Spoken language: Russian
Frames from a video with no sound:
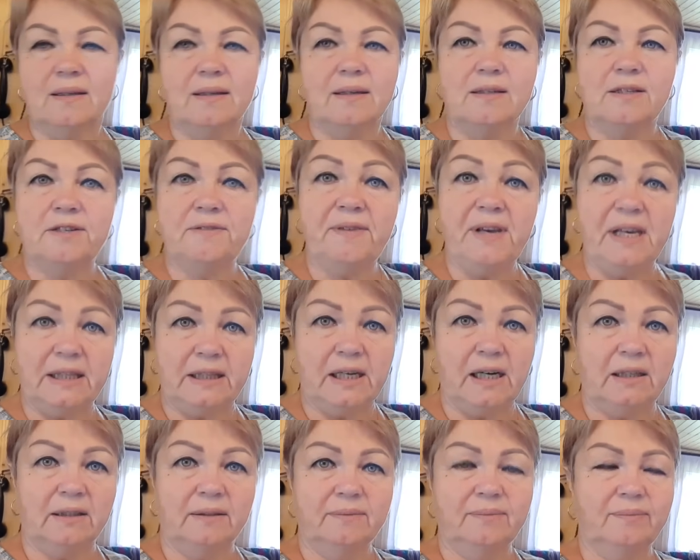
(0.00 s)

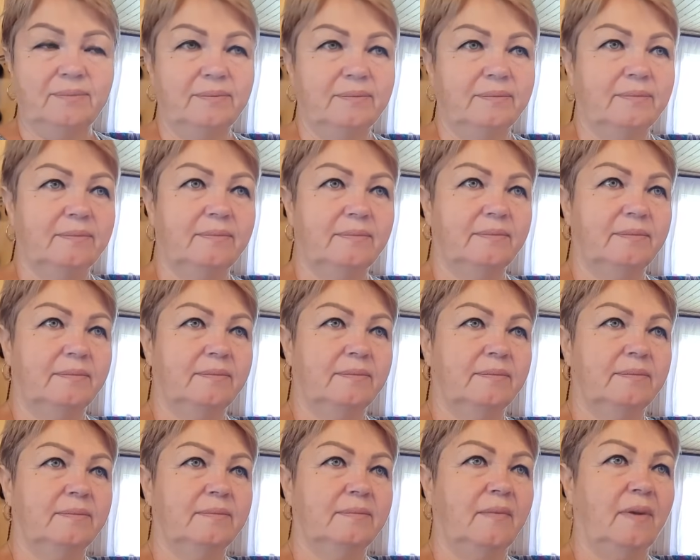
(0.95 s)
Света,
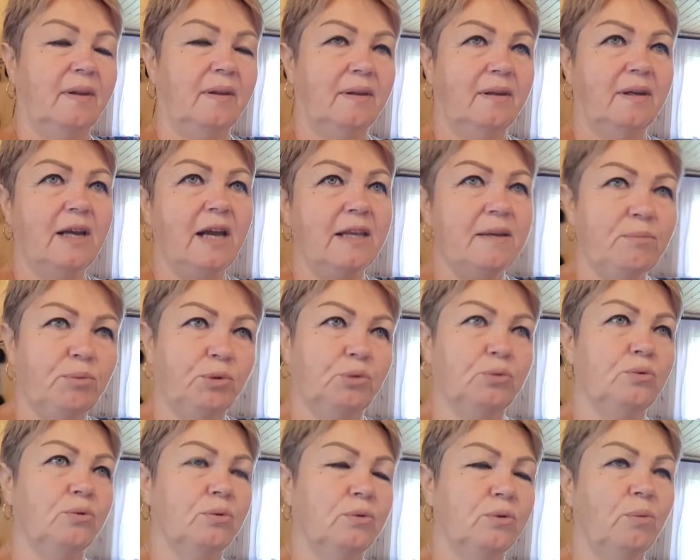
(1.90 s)
я не
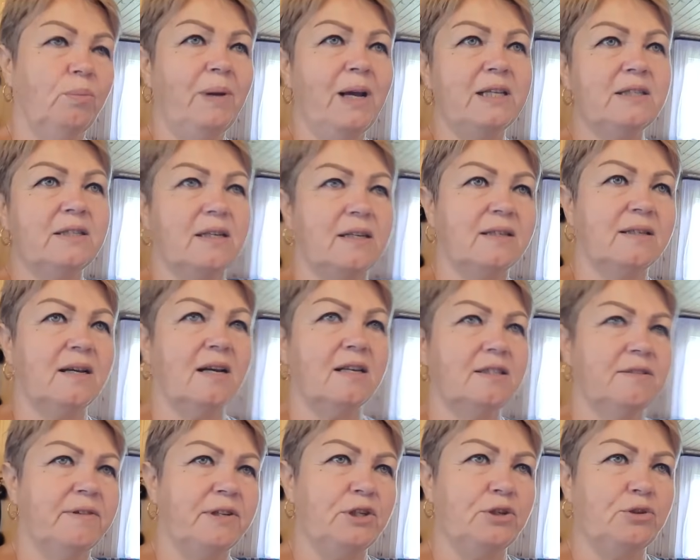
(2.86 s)
буду углубляться,
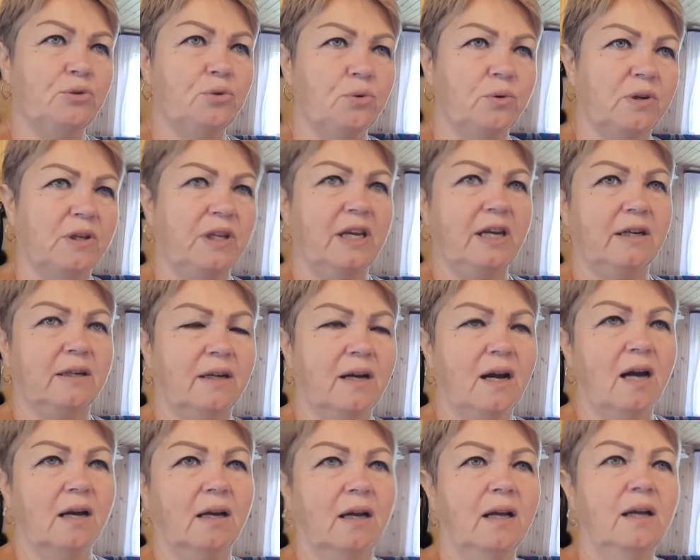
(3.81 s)
рассказывать, что, где,
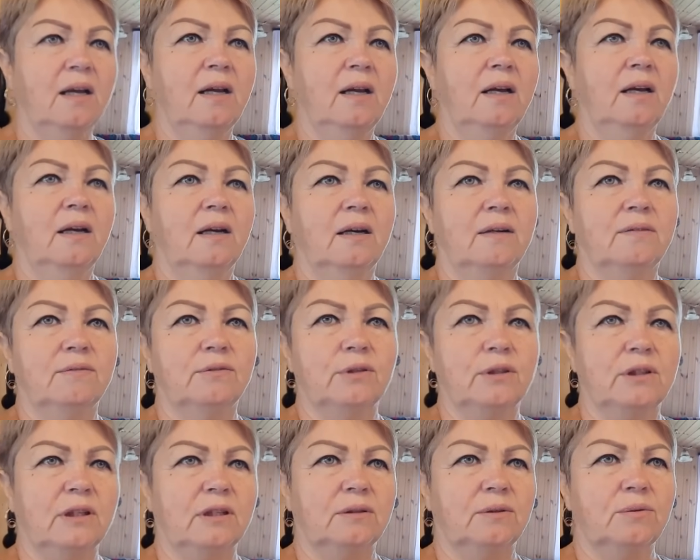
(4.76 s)
как,
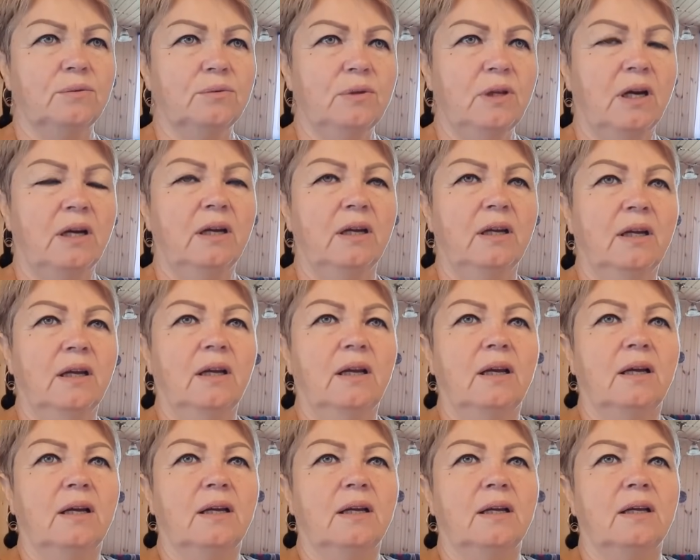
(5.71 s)
вот откуда
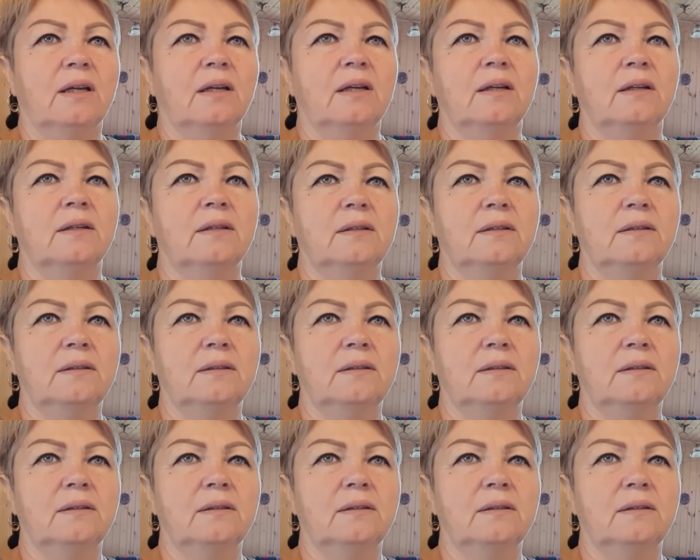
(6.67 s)
э,